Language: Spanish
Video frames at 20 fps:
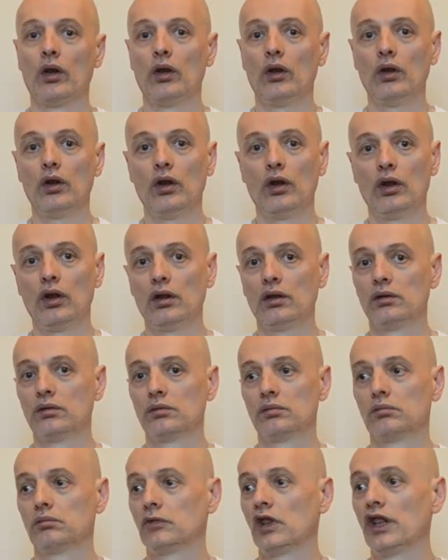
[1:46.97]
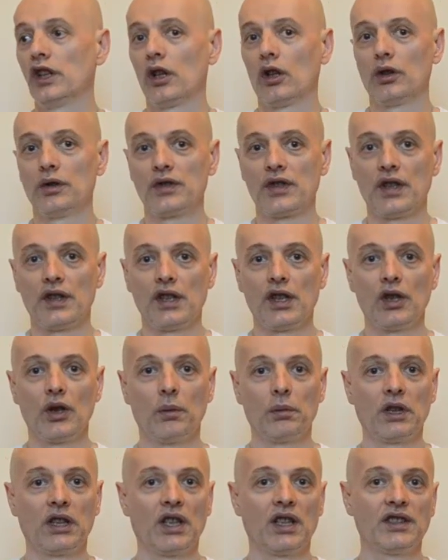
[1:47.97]
o tenerlo encendido
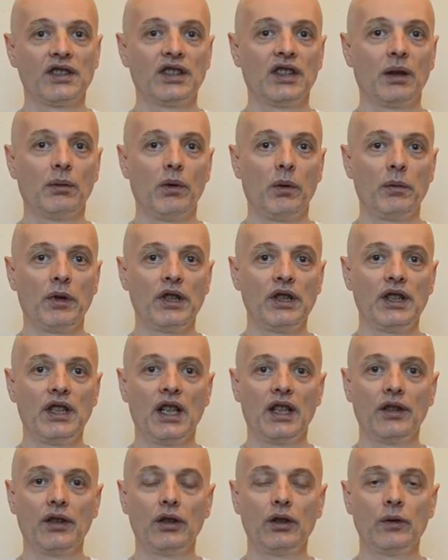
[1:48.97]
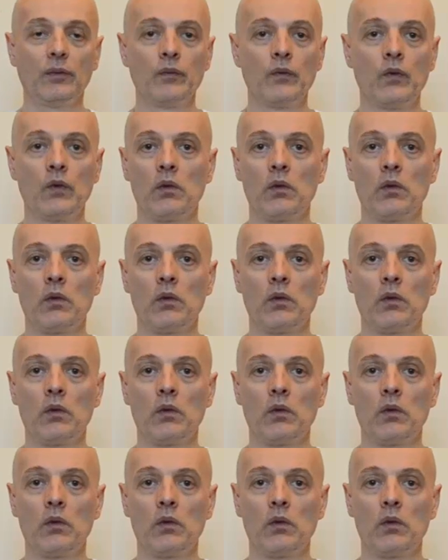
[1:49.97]
mientras estamos meditando.